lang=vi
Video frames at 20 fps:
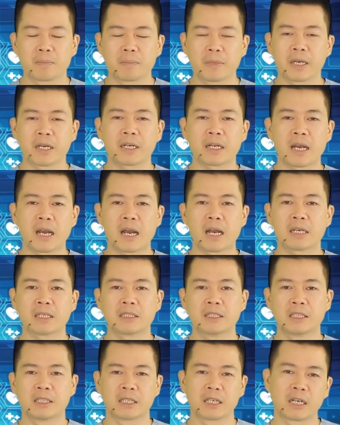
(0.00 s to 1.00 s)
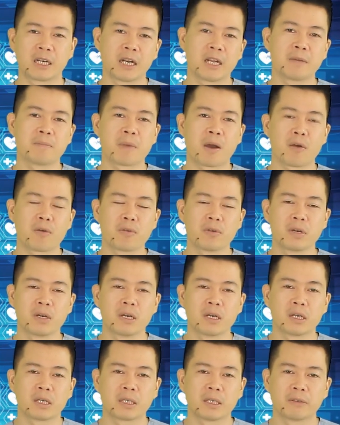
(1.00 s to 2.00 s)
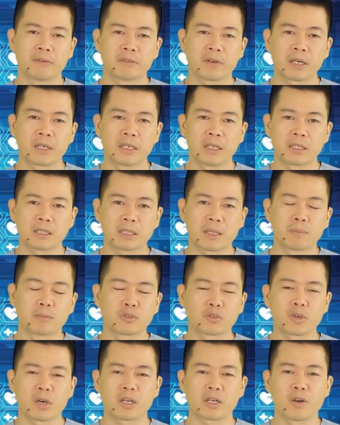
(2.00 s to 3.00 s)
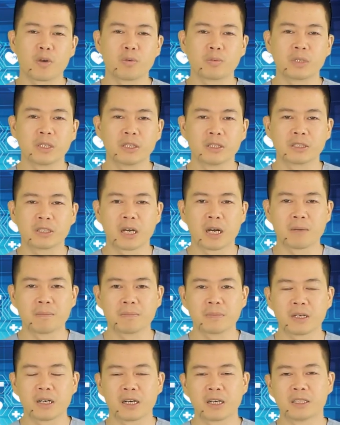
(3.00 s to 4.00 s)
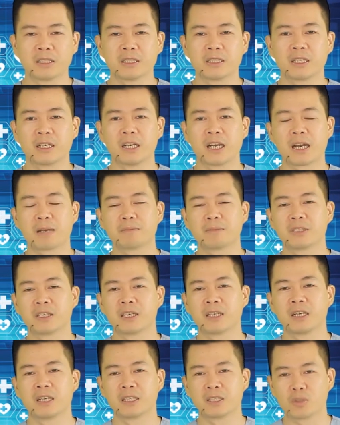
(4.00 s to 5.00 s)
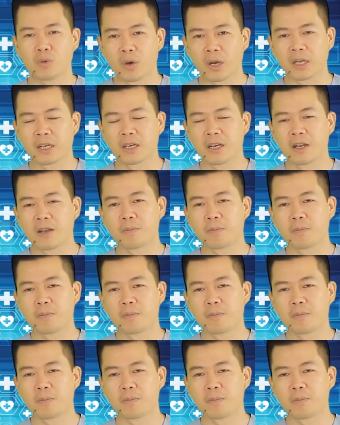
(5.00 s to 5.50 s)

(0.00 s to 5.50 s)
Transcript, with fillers: pê ét a, chỉ cần lấy máu để phát hiện tầm soát ung thư sớm ở những người nam giới lớn tuổi.